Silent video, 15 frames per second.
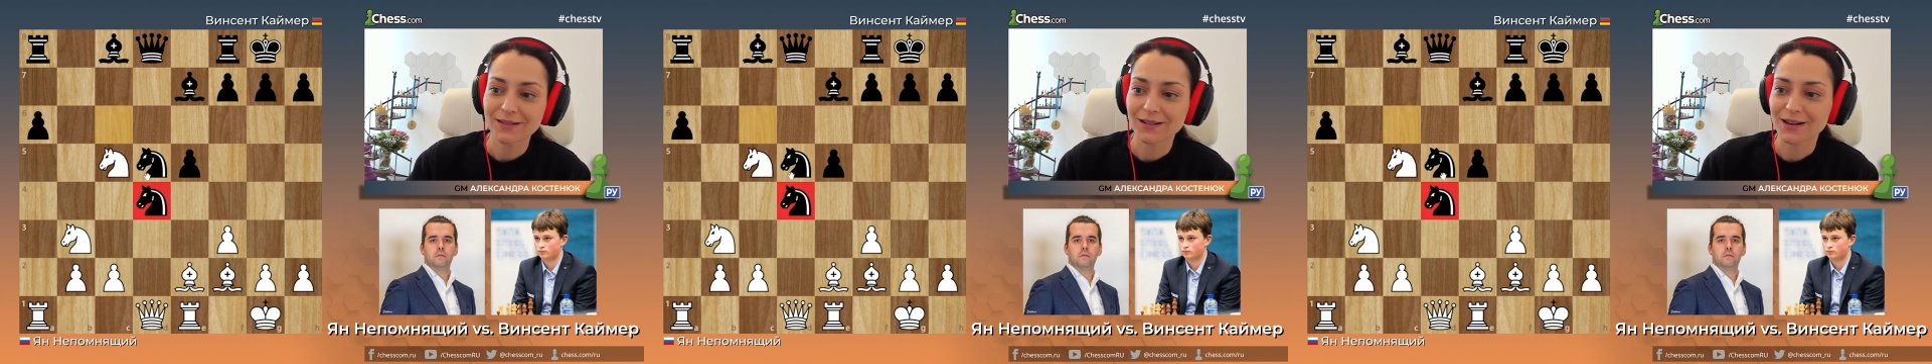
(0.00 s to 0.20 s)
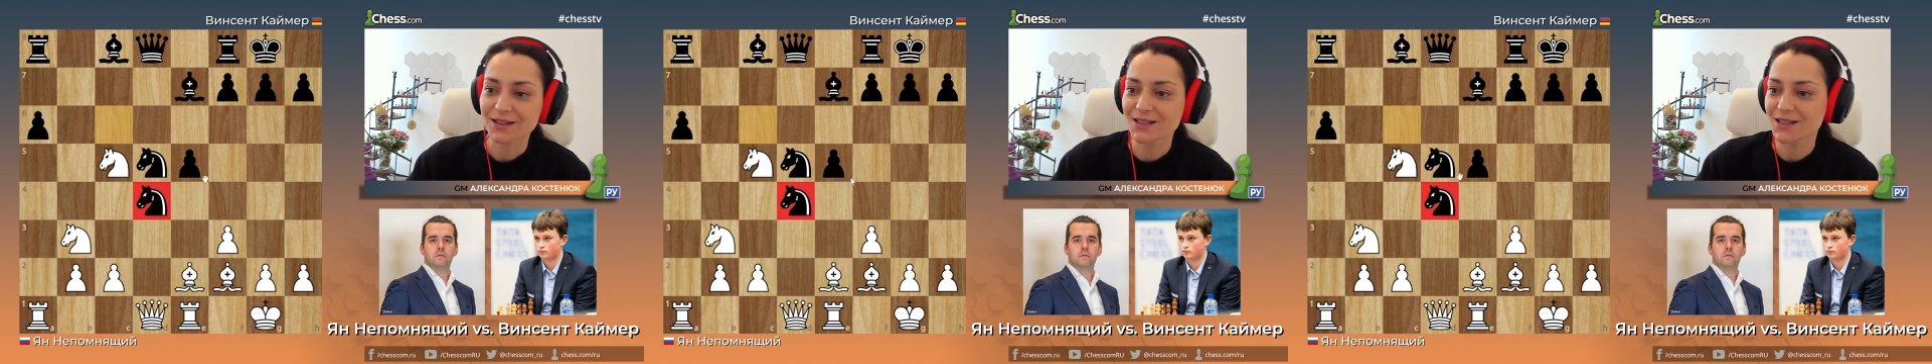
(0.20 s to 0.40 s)

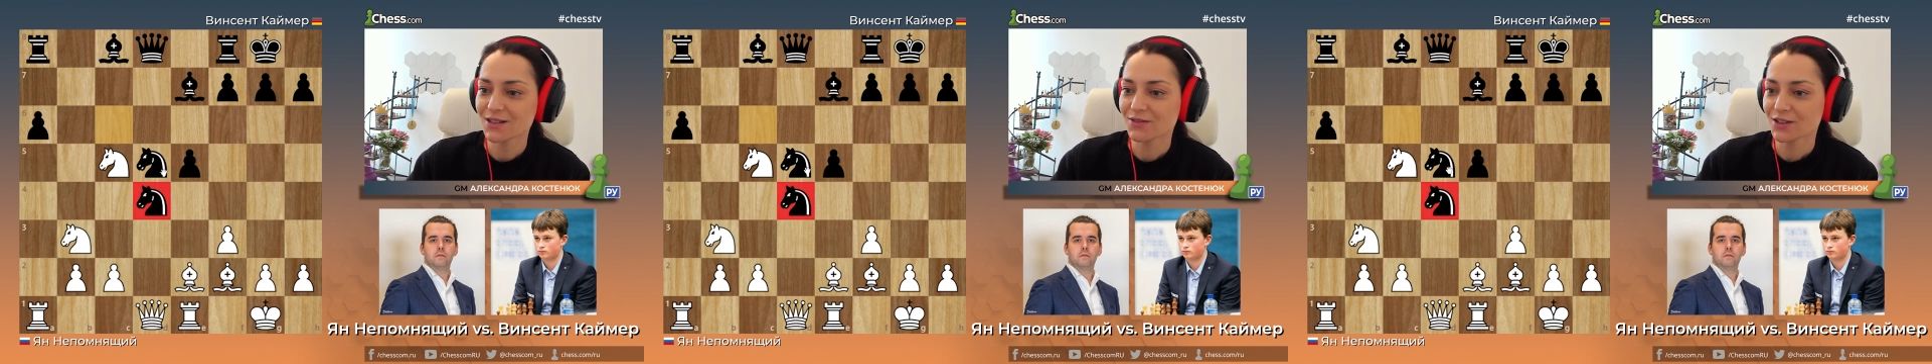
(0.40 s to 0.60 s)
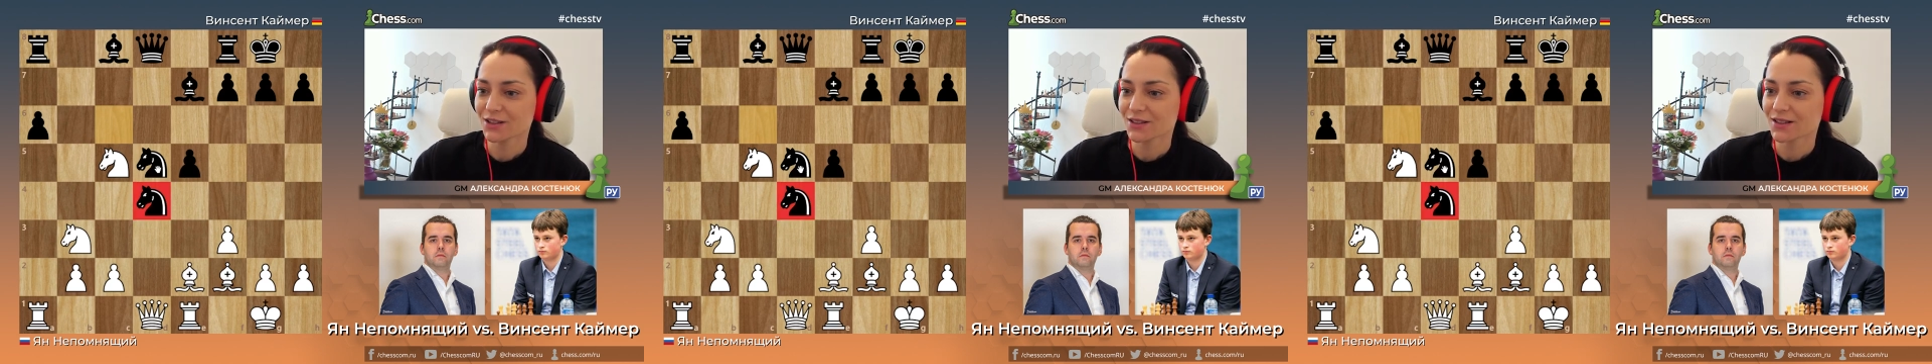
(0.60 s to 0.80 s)

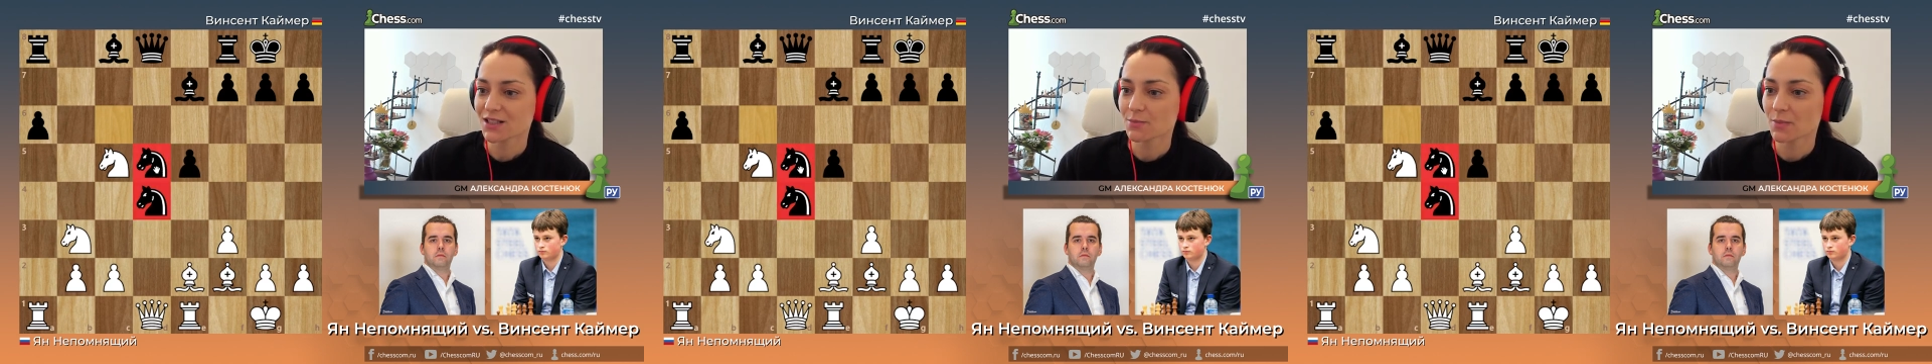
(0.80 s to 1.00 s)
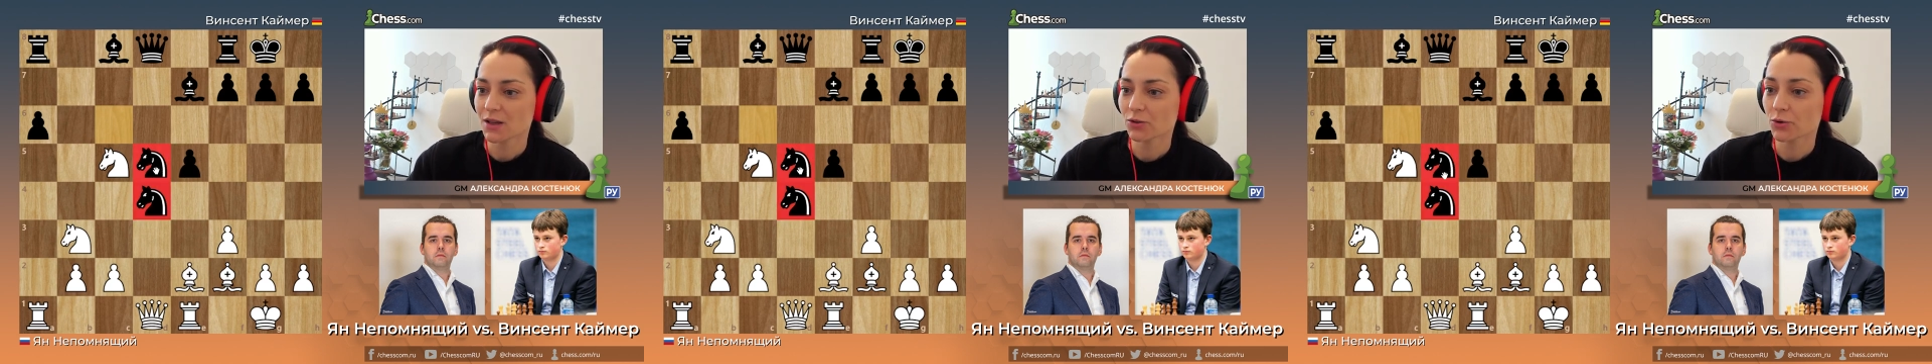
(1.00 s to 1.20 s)
активно
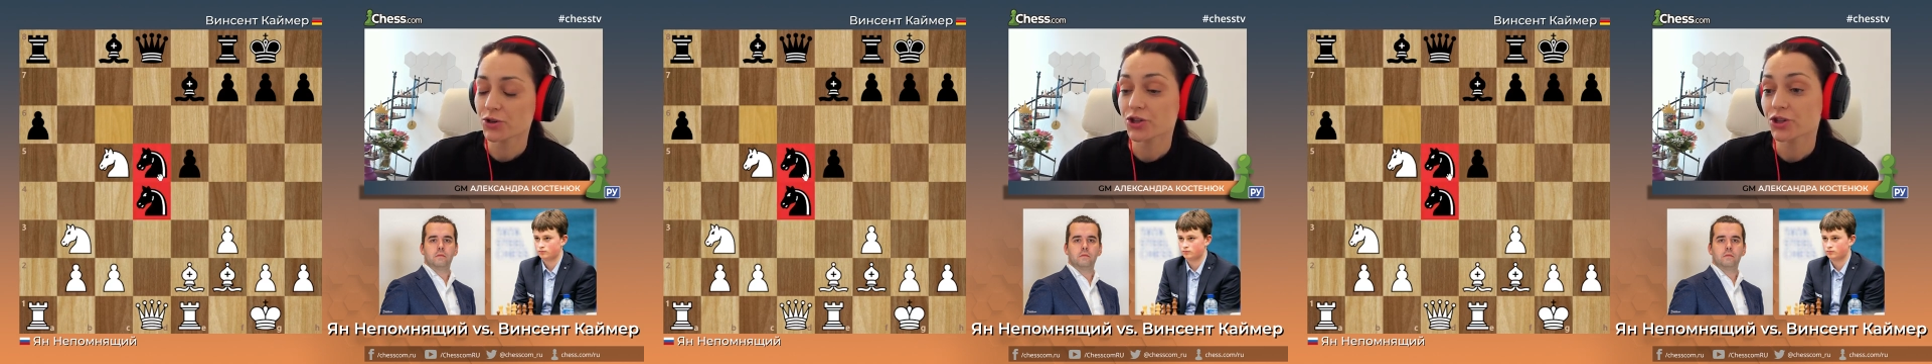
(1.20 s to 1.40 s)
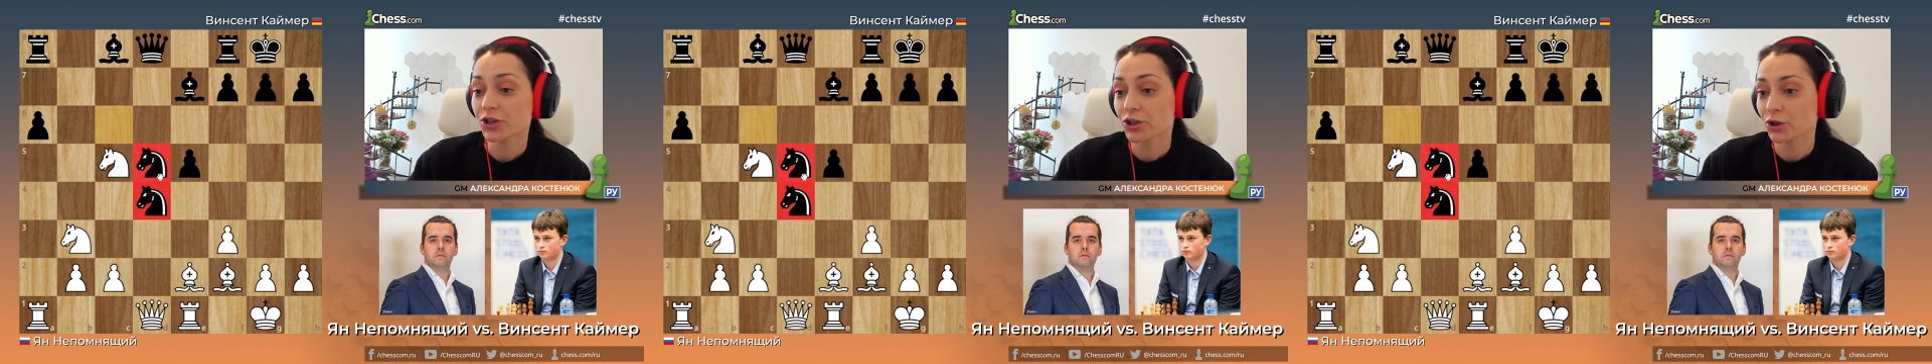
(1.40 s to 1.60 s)

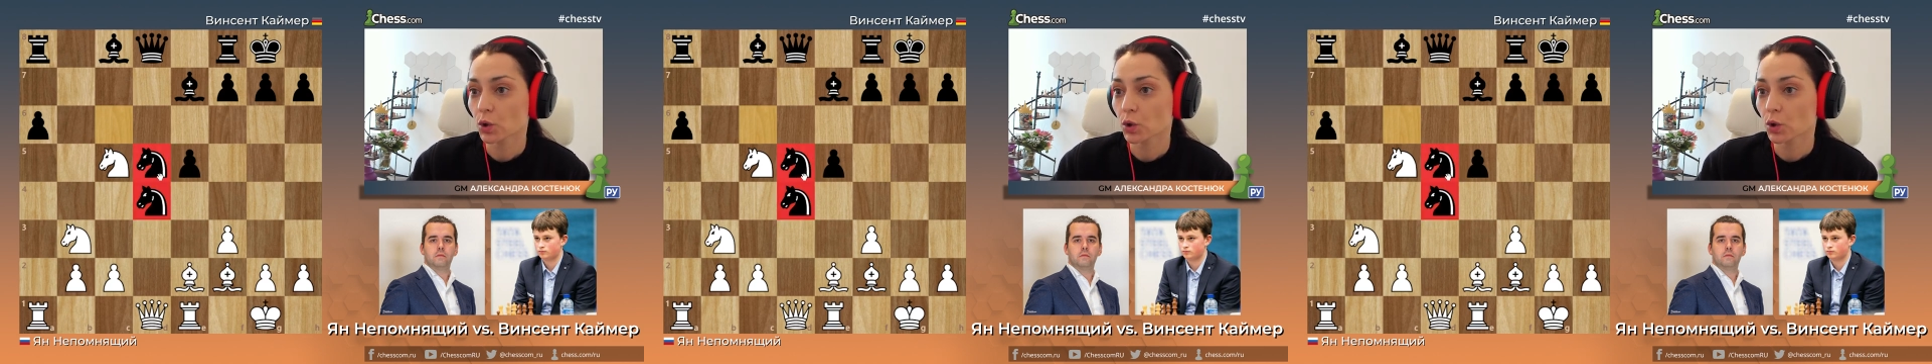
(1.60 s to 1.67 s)
расположены,